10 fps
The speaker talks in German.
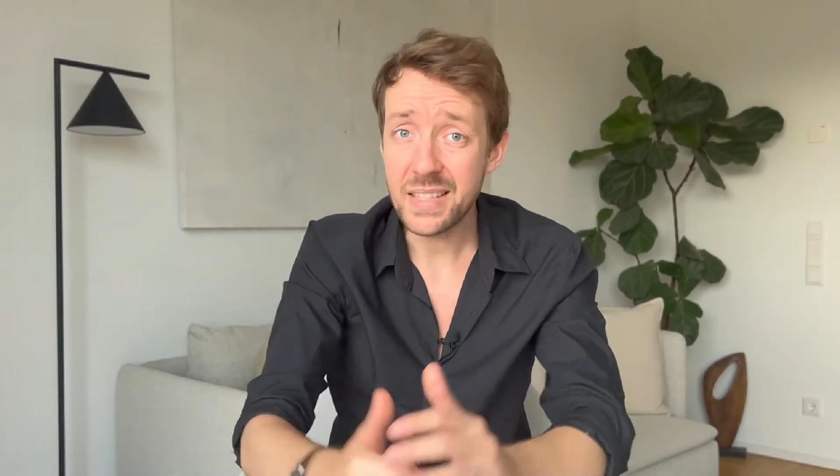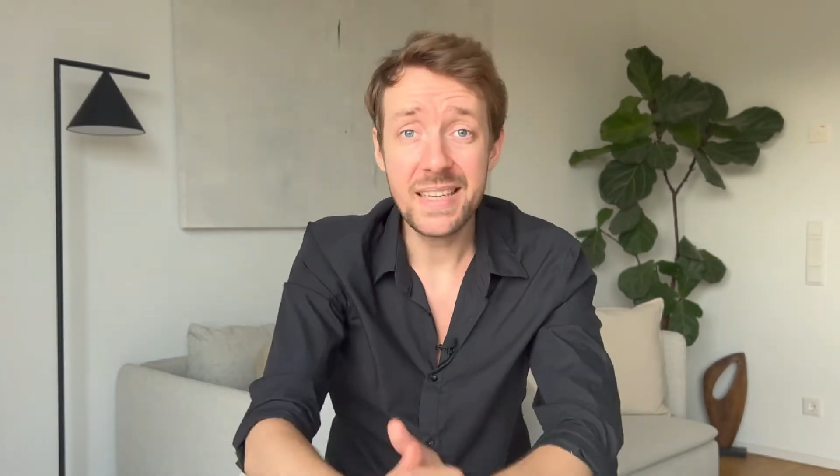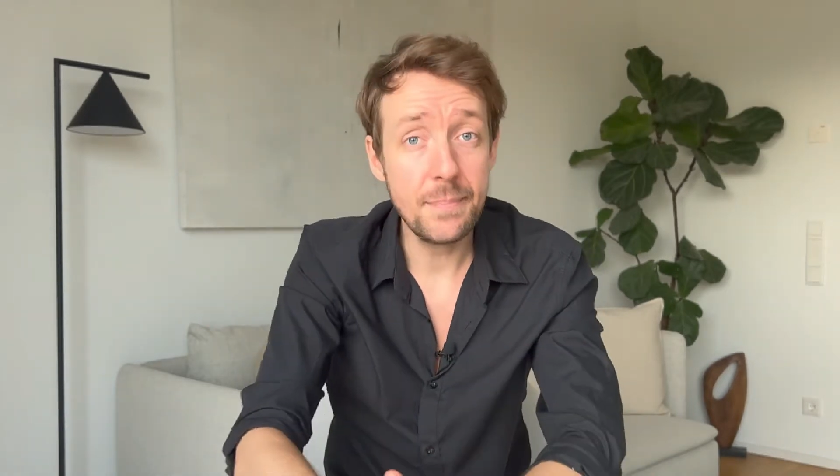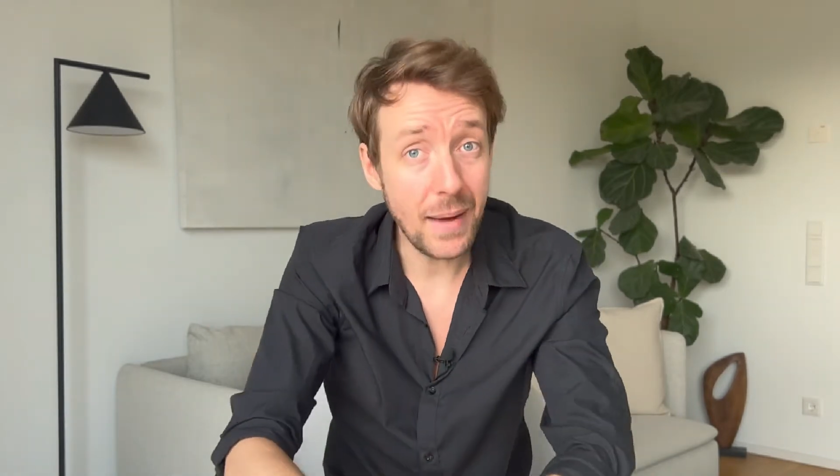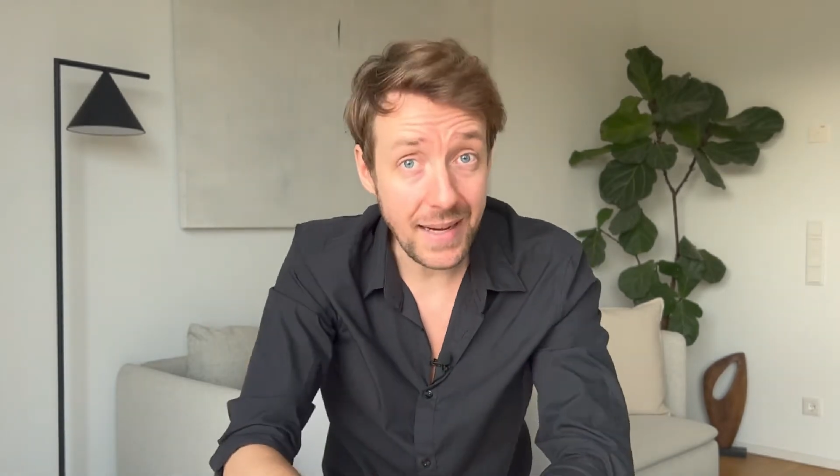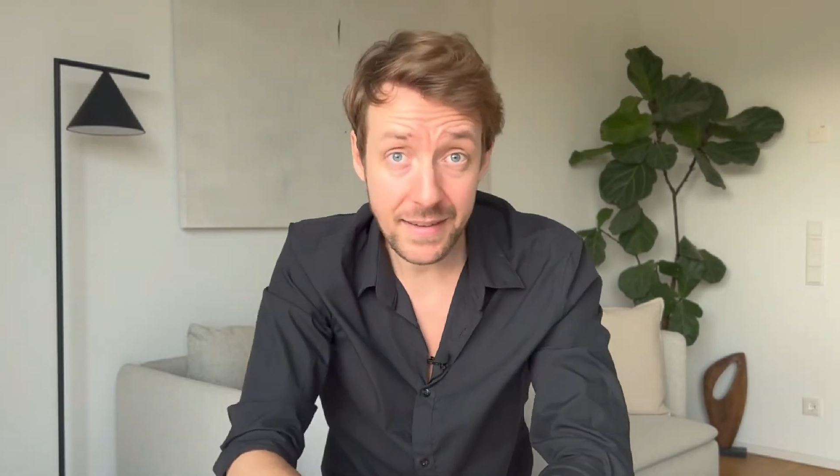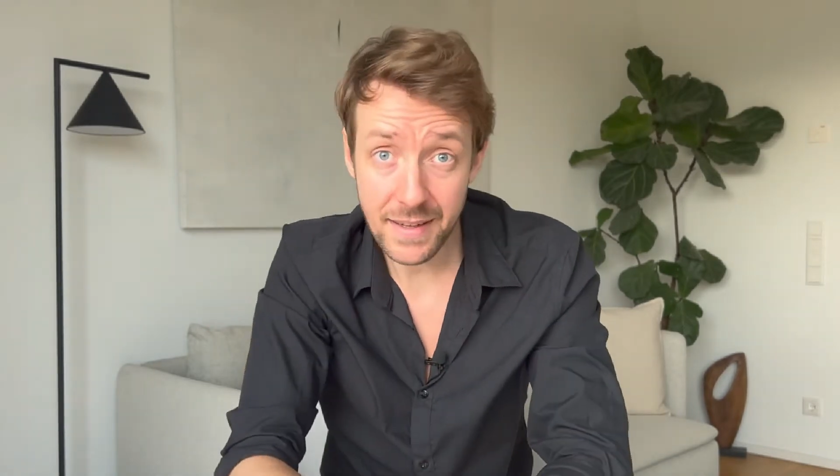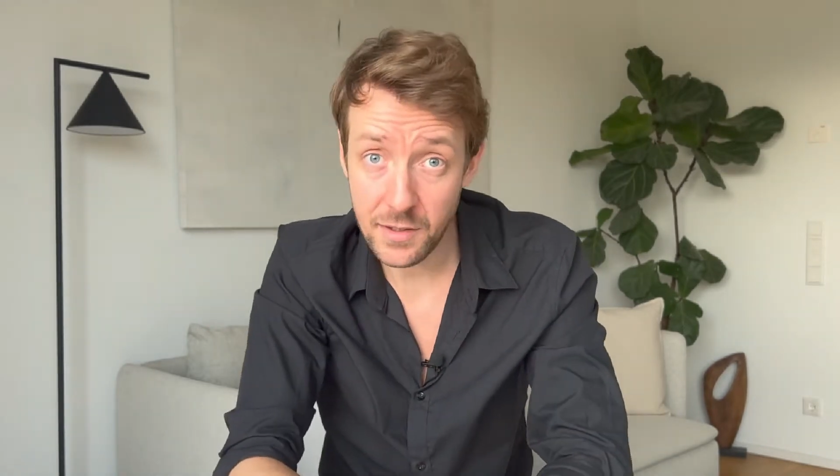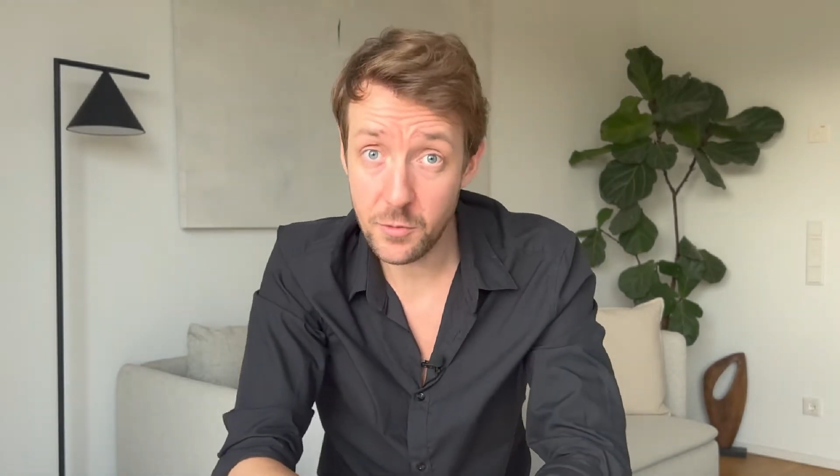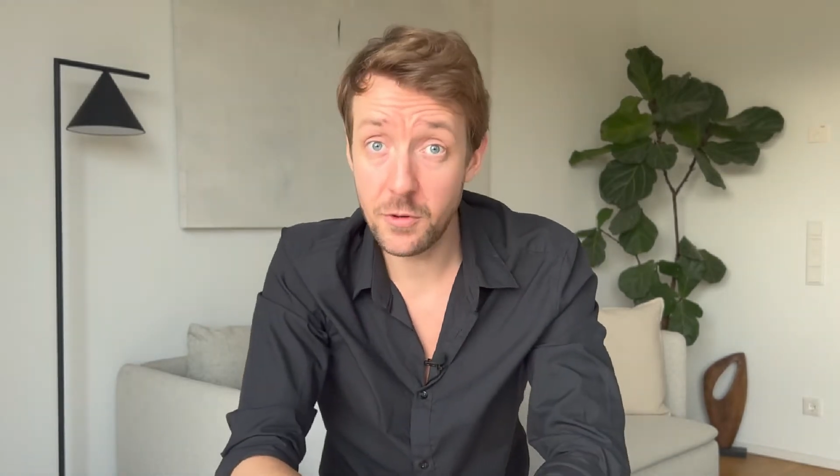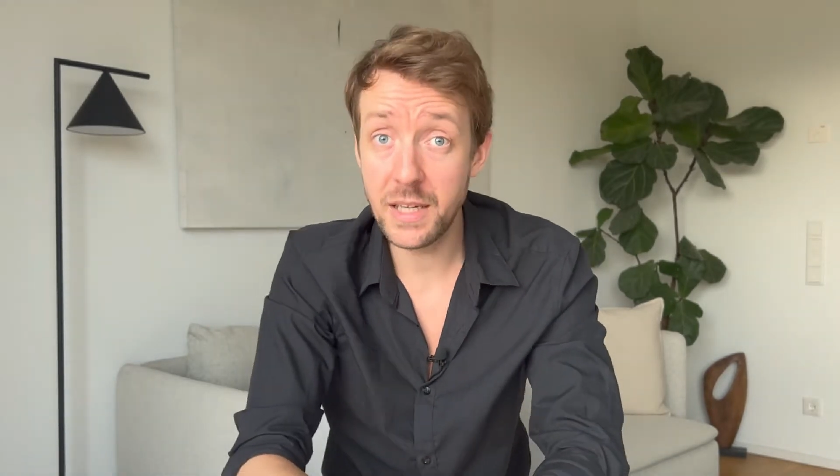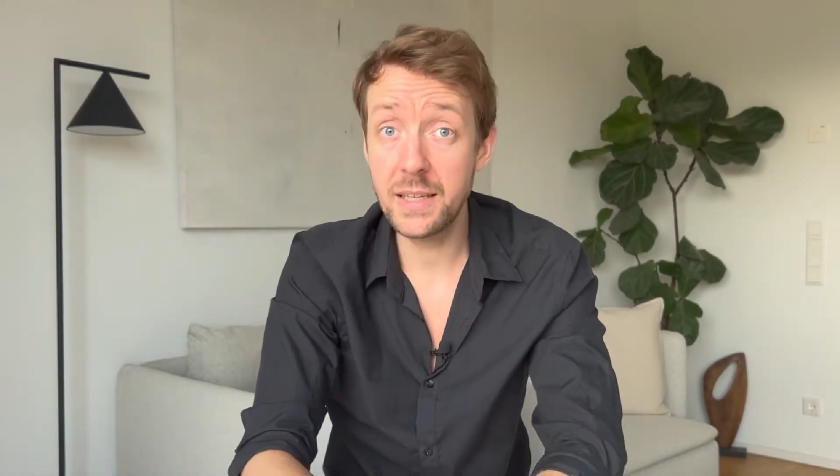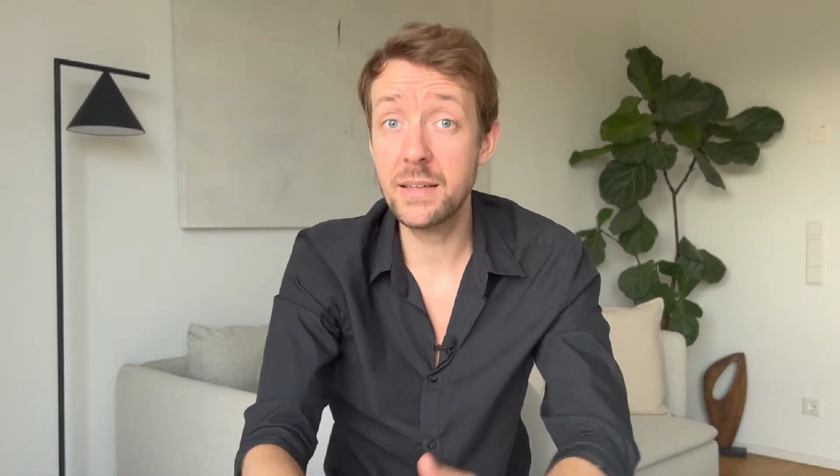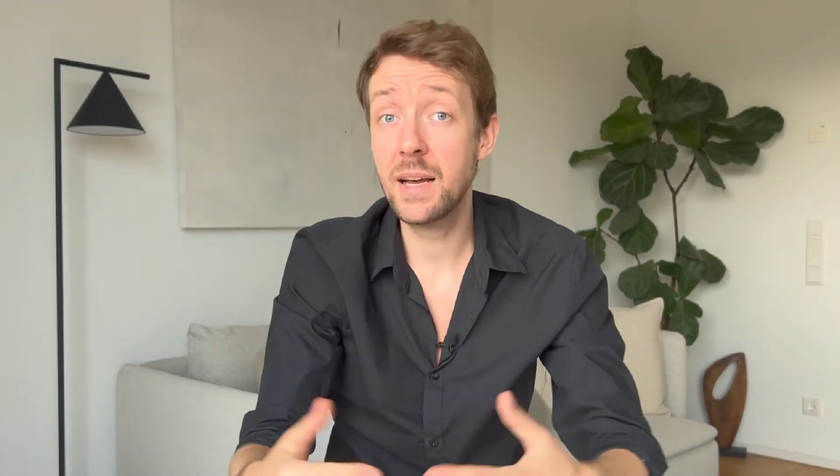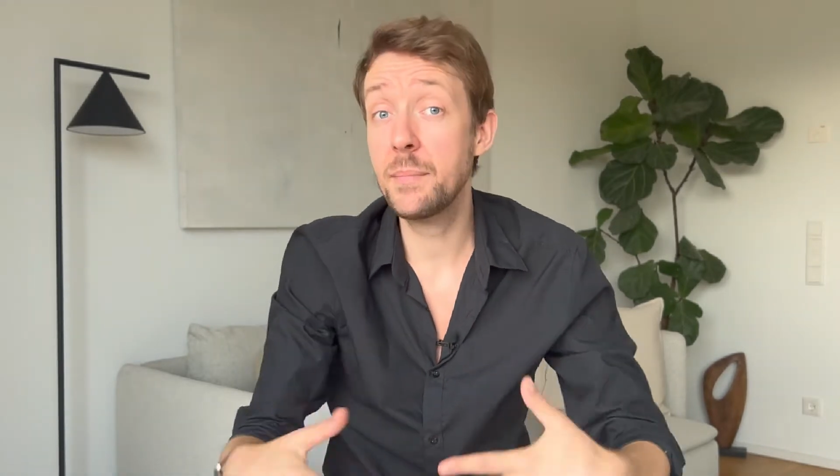In beiden
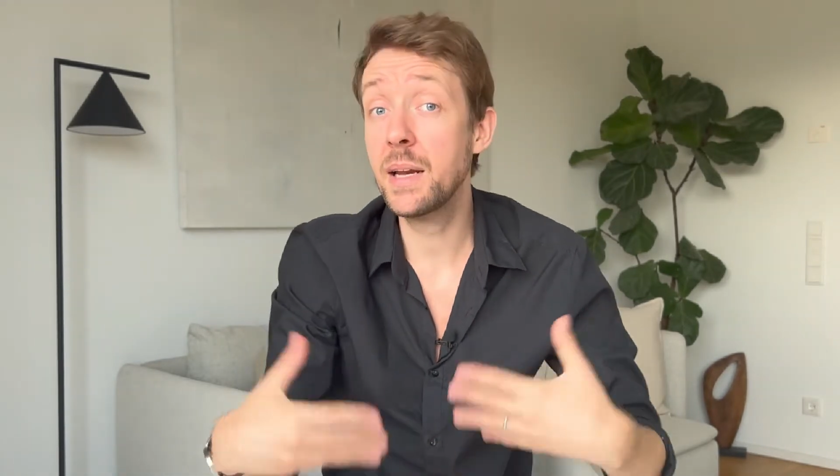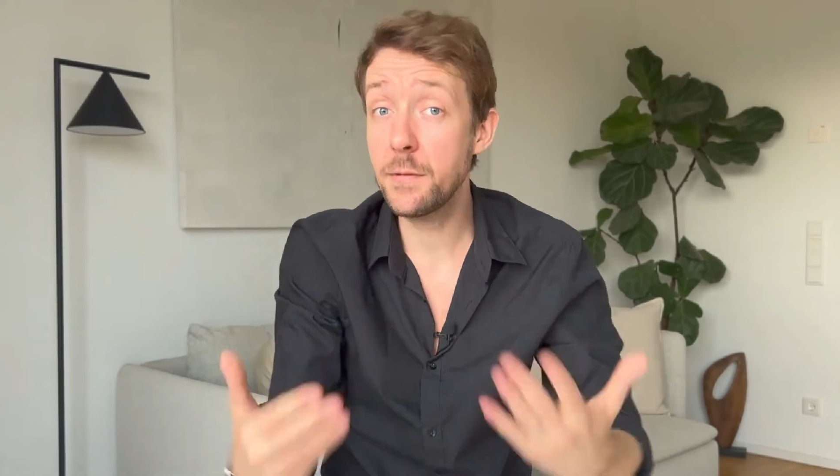Kategorien kann man